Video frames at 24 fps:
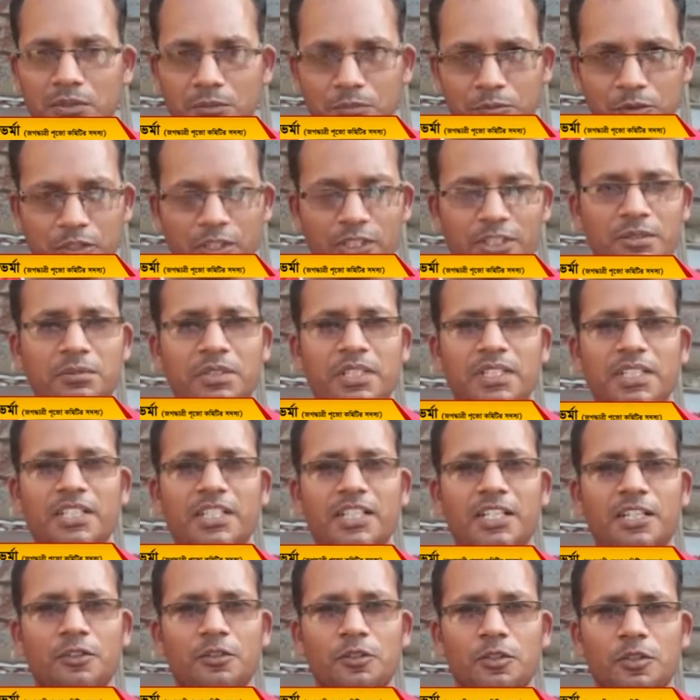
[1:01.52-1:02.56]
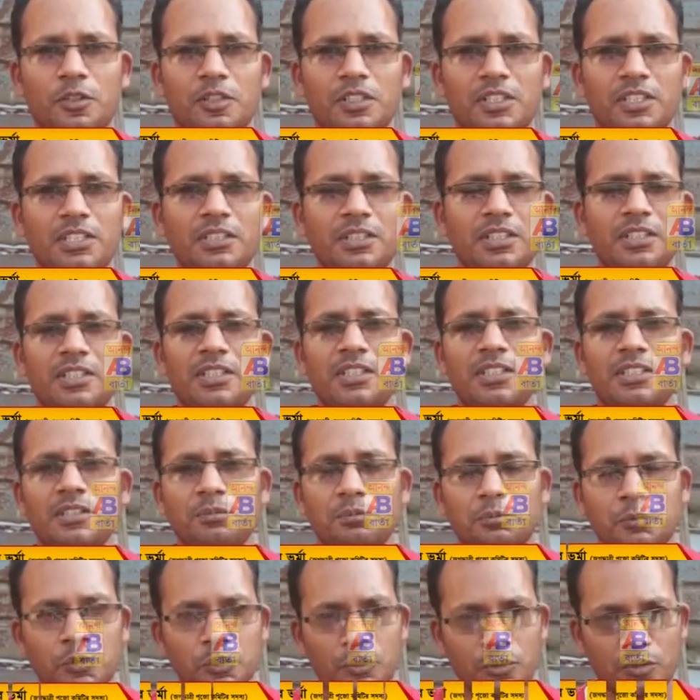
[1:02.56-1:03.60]
বর্ধমান রেল কলোনি
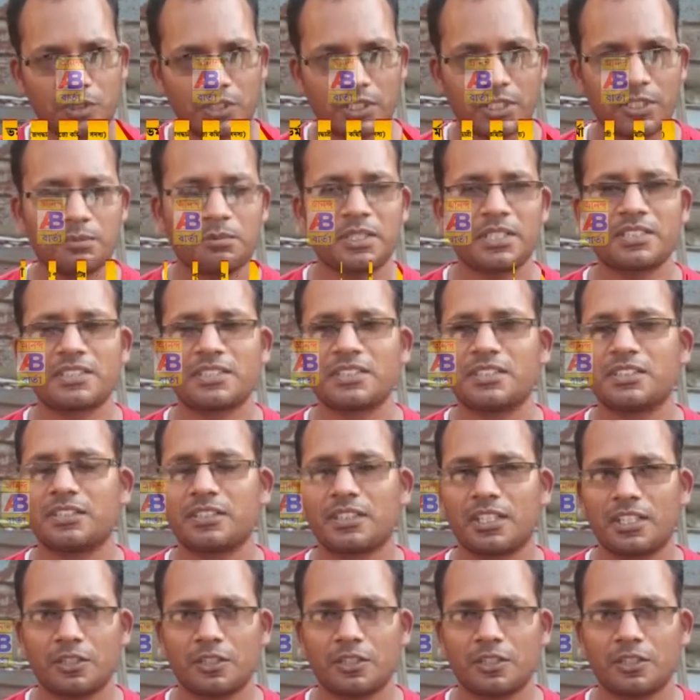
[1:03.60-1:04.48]
পুরো রেলবাসী